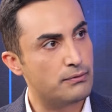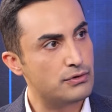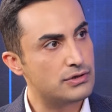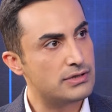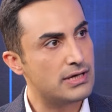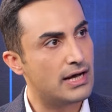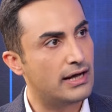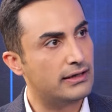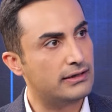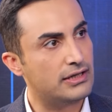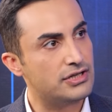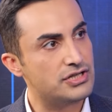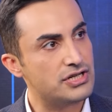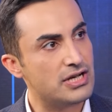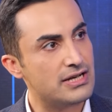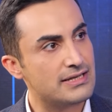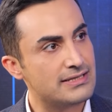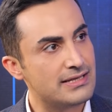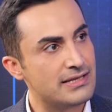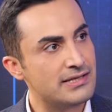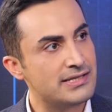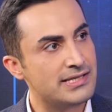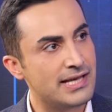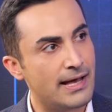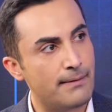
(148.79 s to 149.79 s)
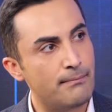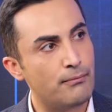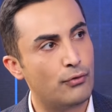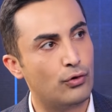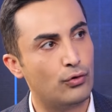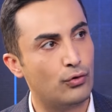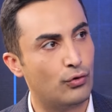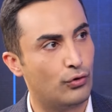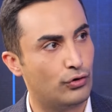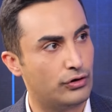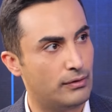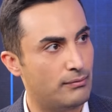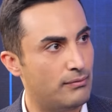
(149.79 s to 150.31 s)
Bu sadece aslında sembol
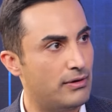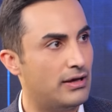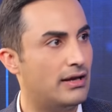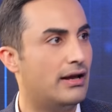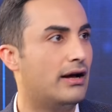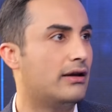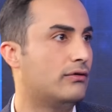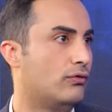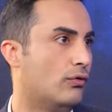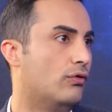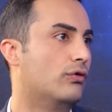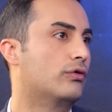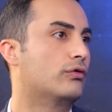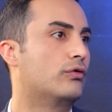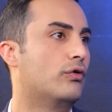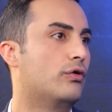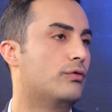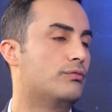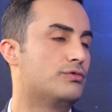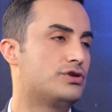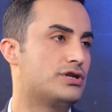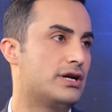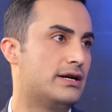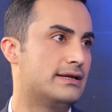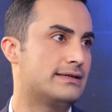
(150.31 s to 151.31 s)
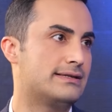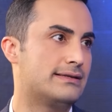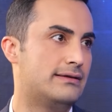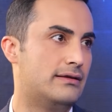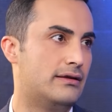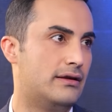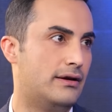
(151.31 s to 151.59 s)
oldu, milat oldu olmuş aslında.